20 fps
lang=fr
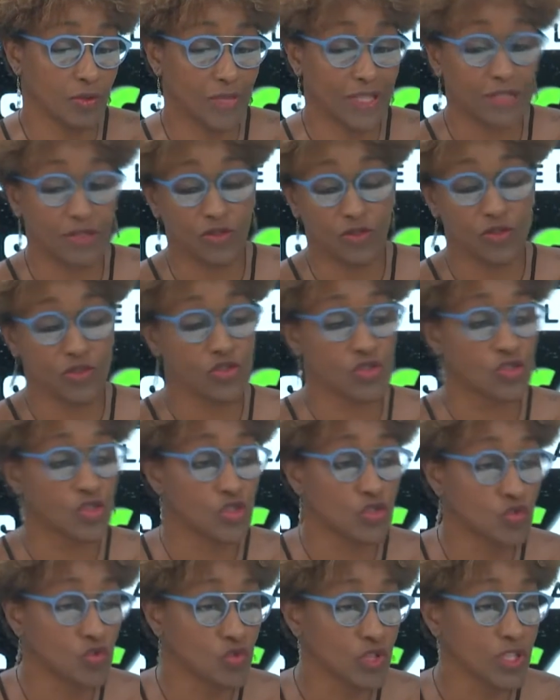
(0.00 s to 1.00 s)
ben, de se
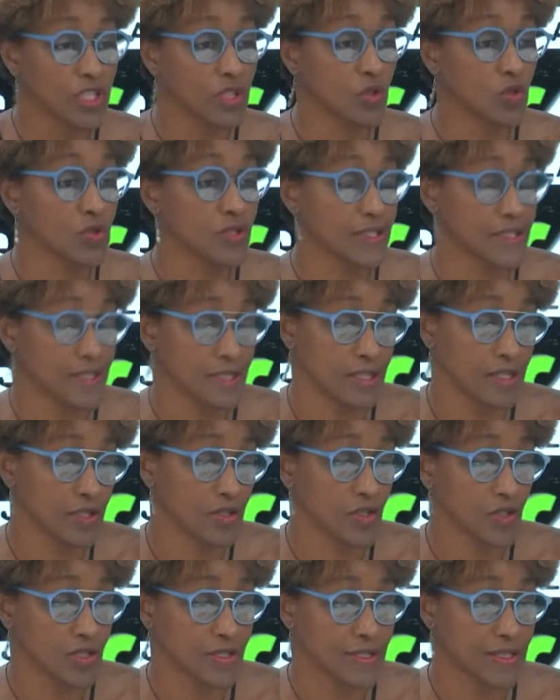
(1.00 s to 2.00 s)
nourrir aussi
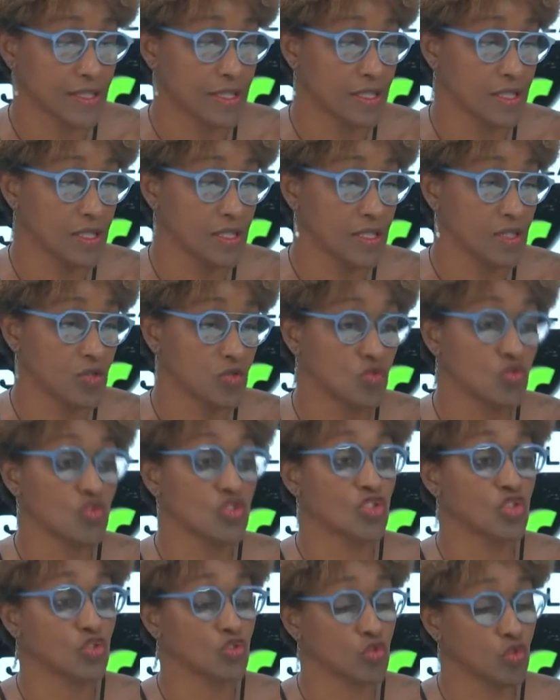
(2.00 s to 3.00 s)
de ce qui
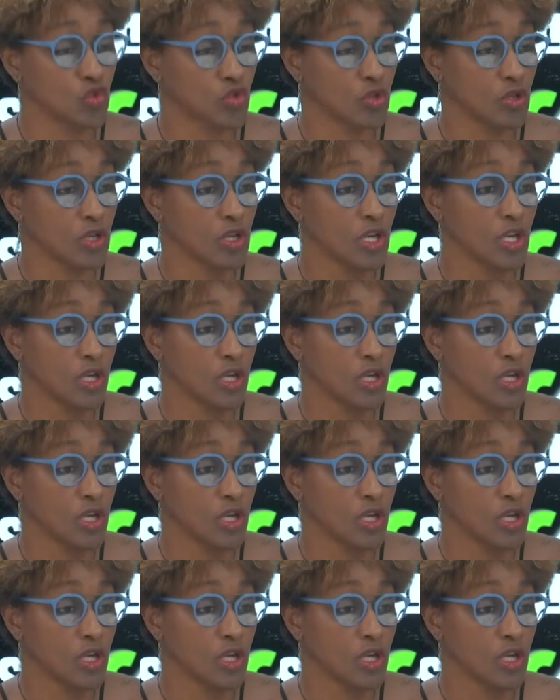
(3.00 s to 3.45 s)
nous entoure